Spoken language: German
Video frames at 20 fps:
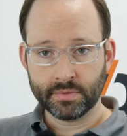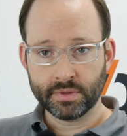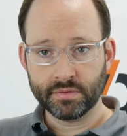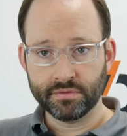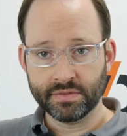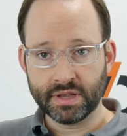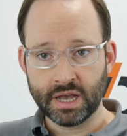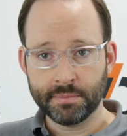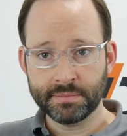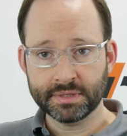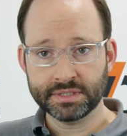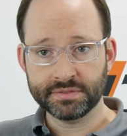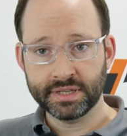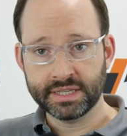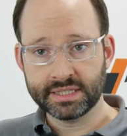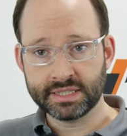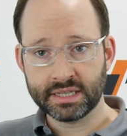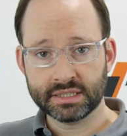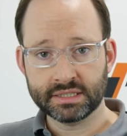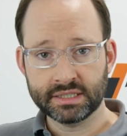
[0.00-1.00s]
wir haben jetzt, wie
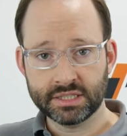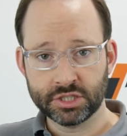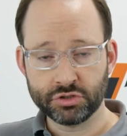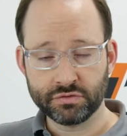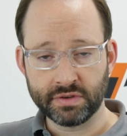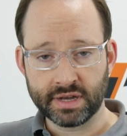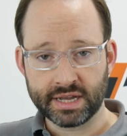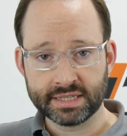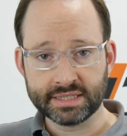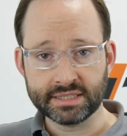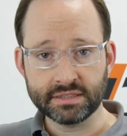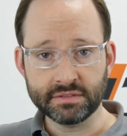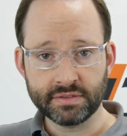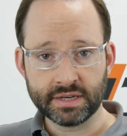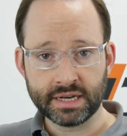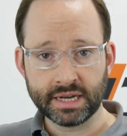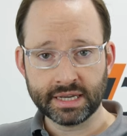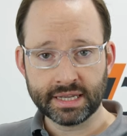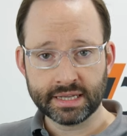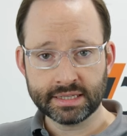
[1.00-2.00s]
gesagt, die schwarze
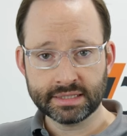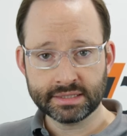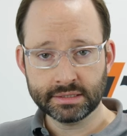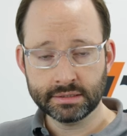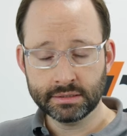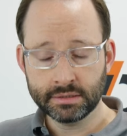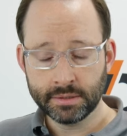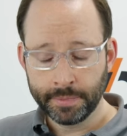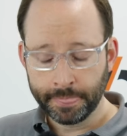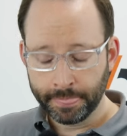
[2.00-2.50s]
Variante.